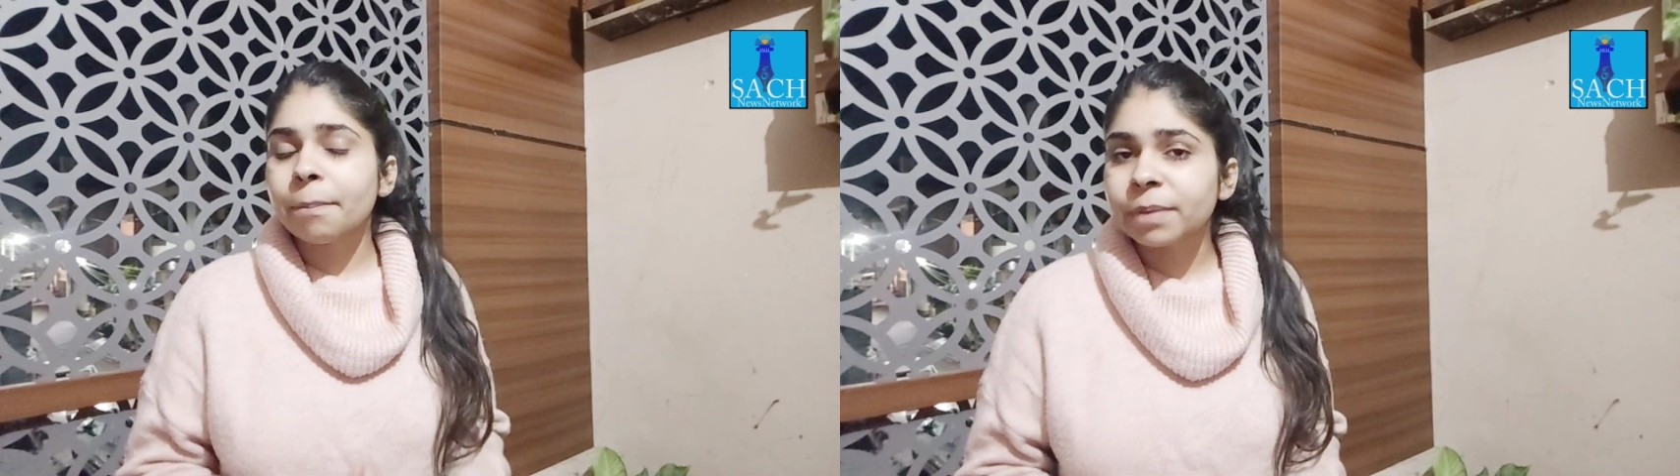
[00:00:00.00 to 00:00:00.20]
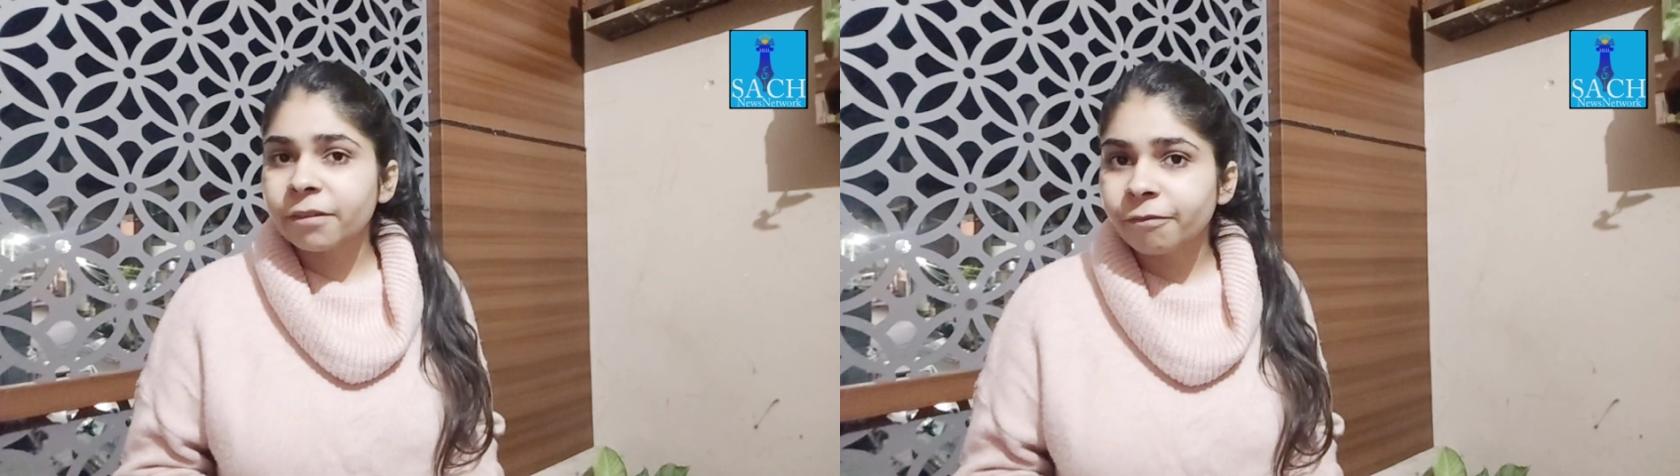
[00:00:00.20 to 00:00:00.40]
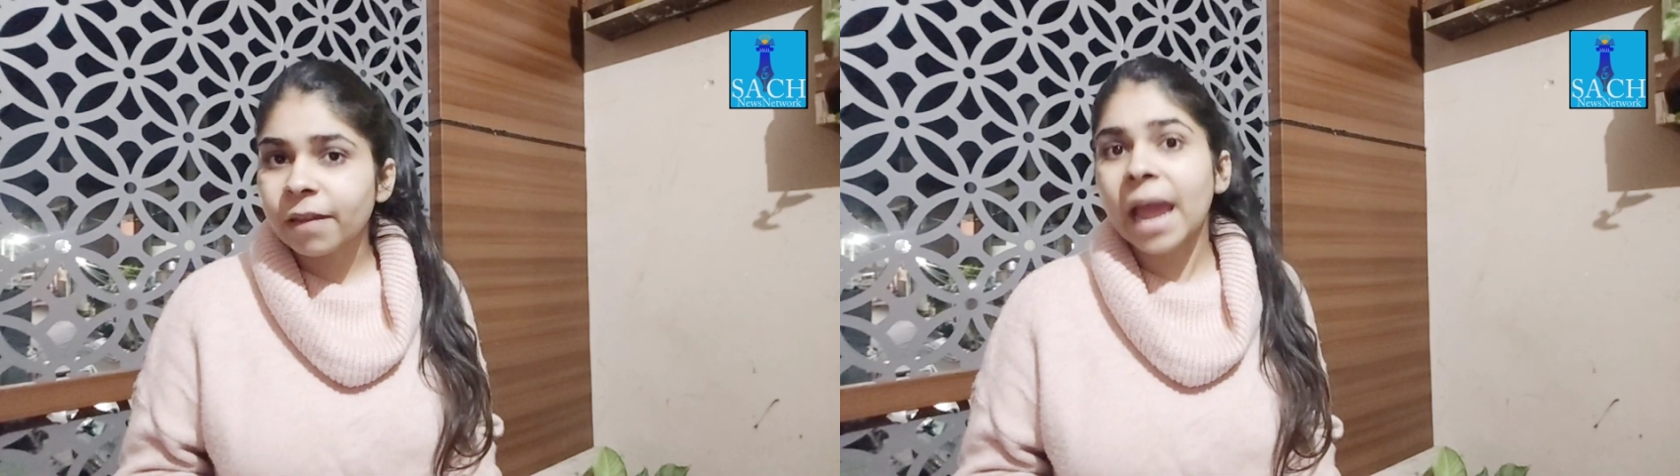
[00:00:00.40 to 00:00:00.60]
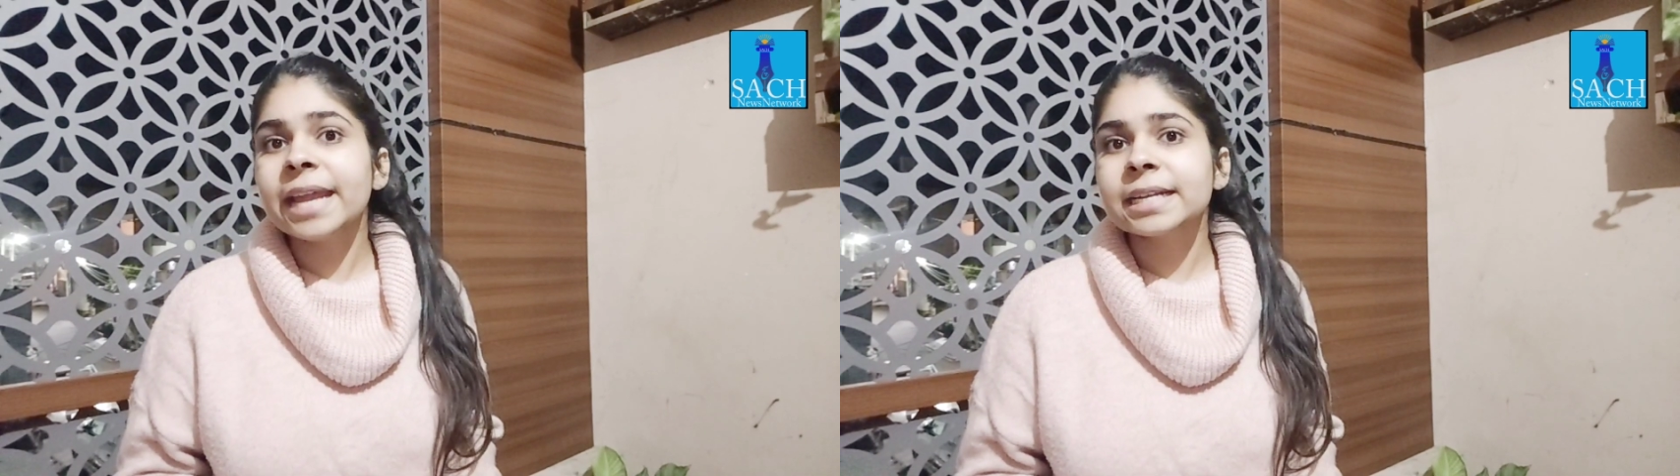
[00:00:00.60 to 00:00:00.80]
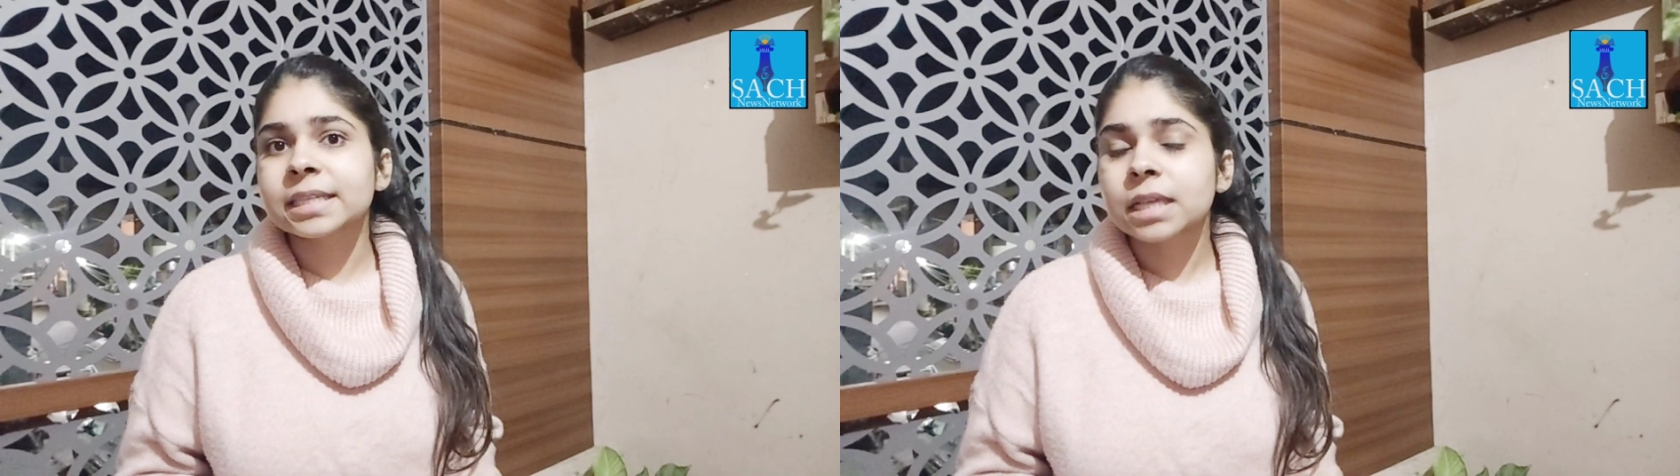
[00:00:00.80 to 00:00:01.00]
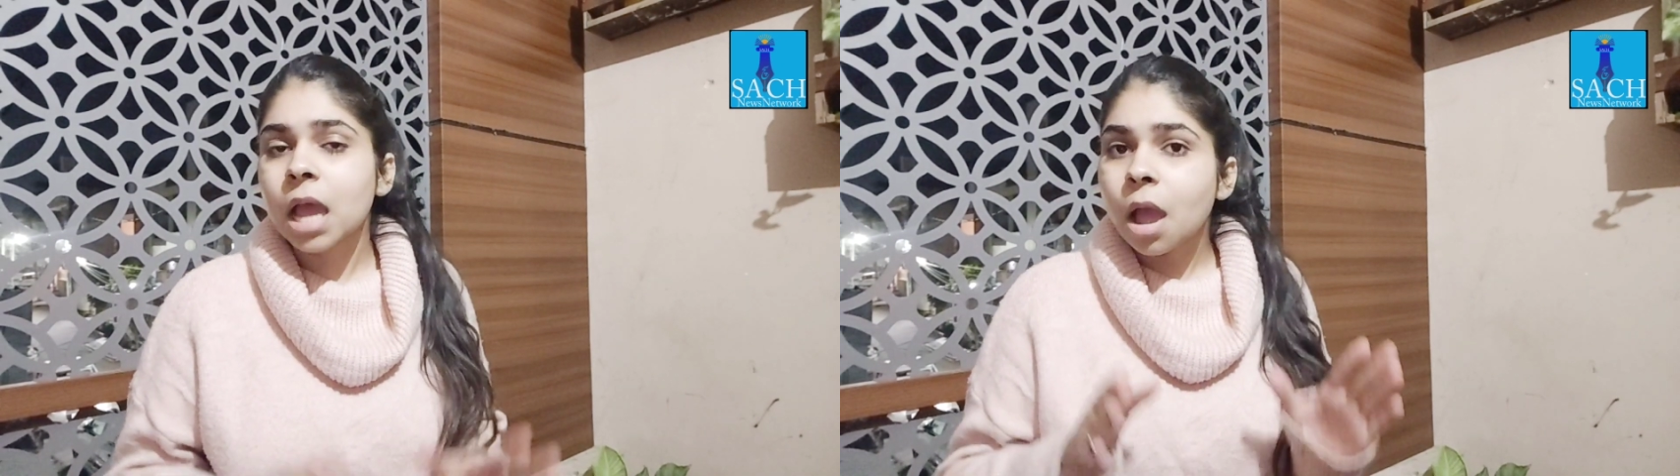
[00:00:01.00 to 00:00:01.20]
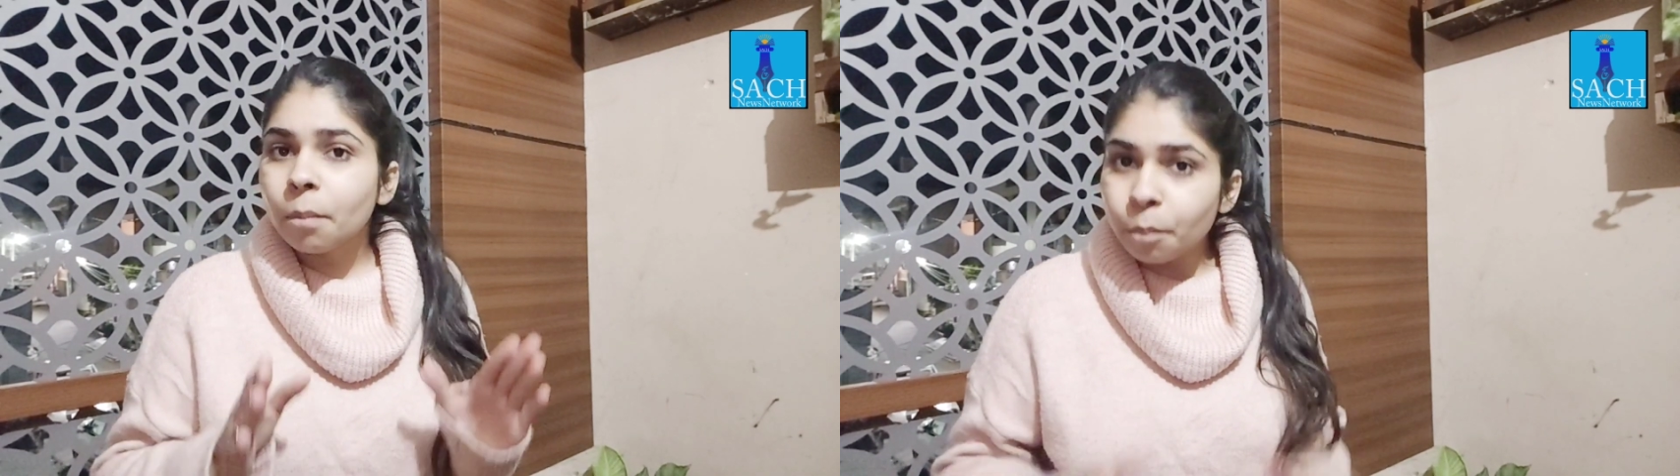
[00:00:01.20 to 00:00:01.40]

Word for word: अपनी फ्लाइट्स